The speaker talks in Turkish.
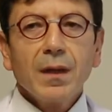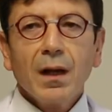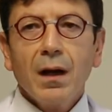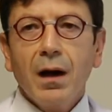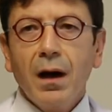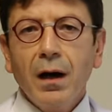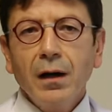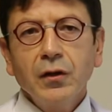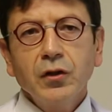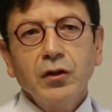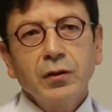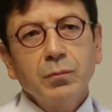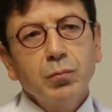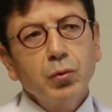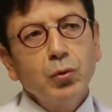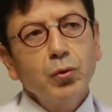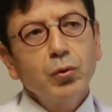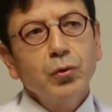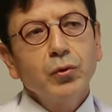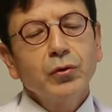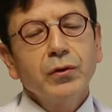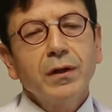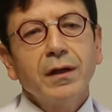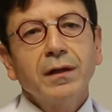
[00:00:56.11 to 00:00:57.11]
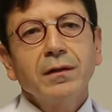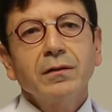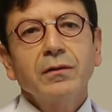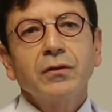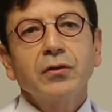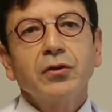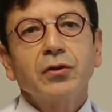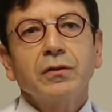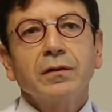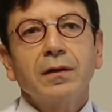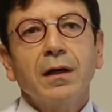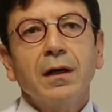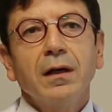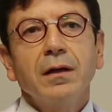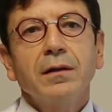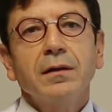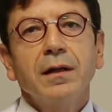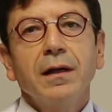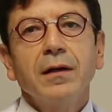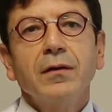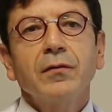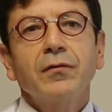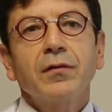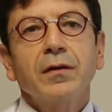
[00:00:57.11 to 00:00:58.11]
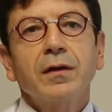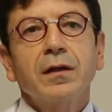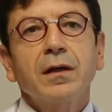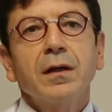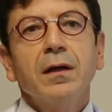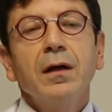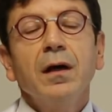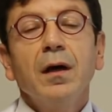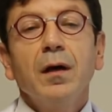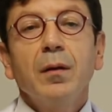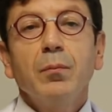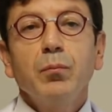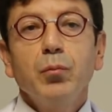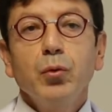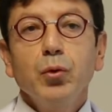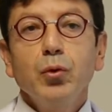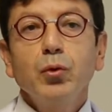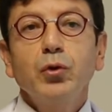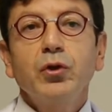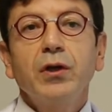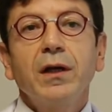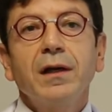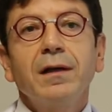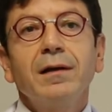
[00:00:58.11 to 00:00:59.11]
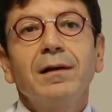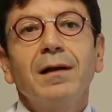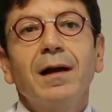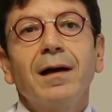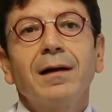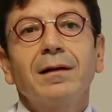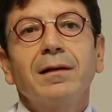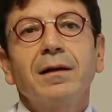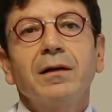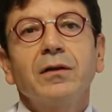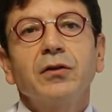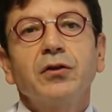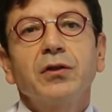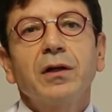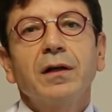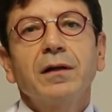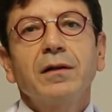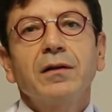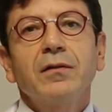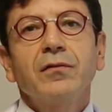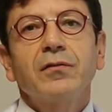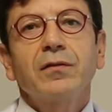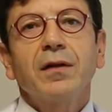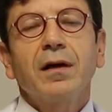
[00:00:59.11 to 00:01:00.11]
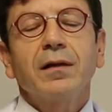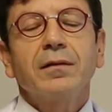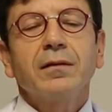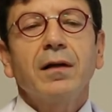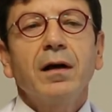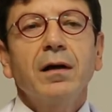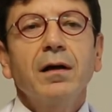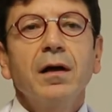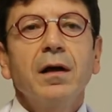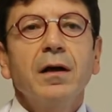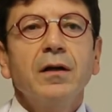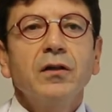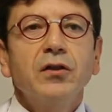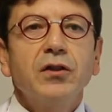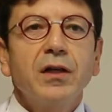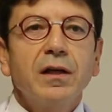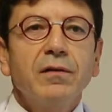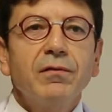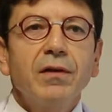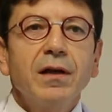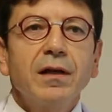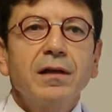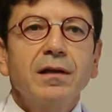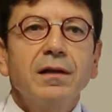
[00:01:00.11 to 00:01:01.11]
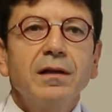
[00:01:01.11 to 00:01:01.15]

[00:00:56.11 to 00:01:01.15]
Ayrıca bu ürünlerin dışında ne yazık ki büyük şehirlerde yaşayan insanlar çevre